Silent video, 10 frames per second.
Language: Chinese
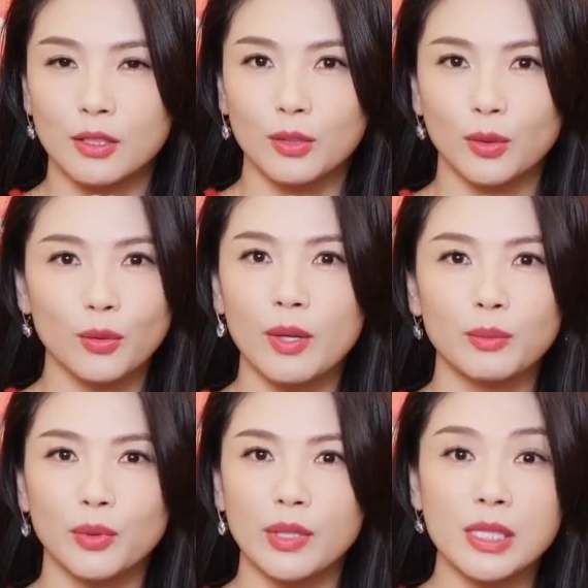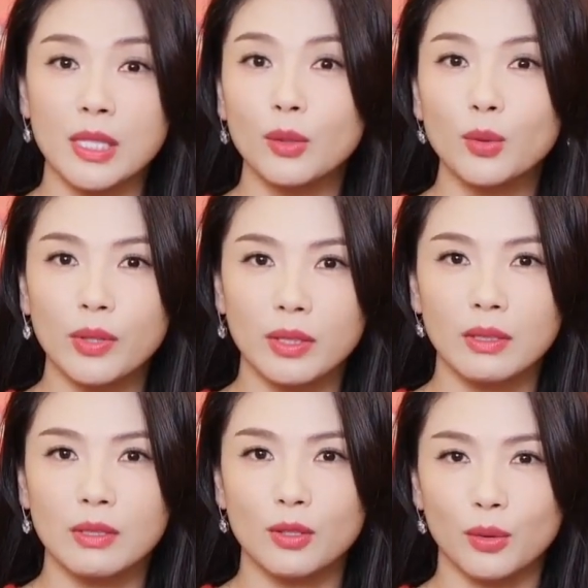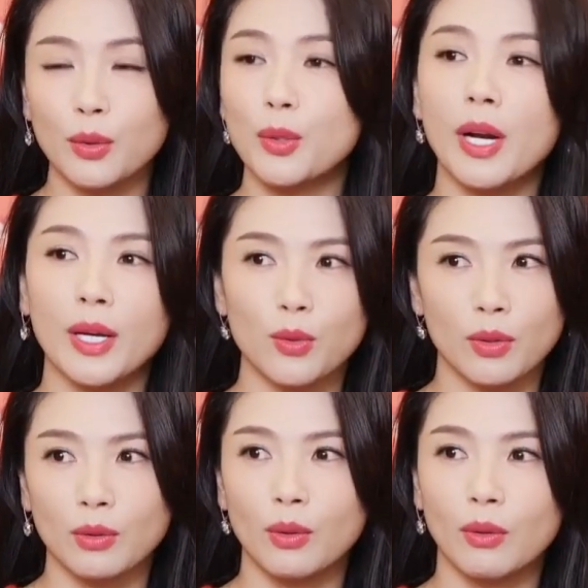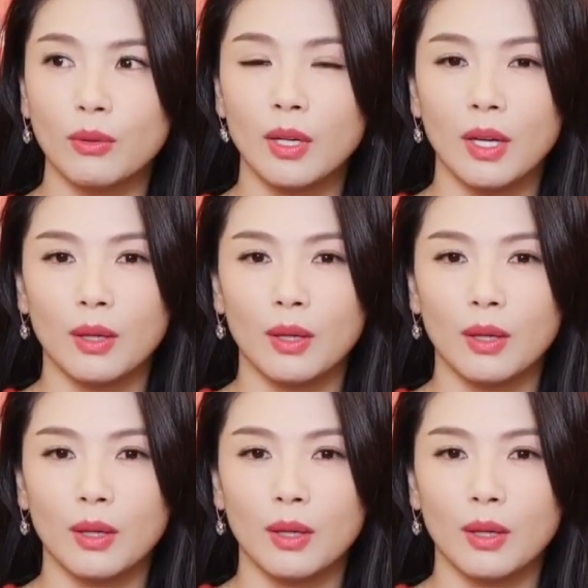是永远不会消退的，只会越来越浓。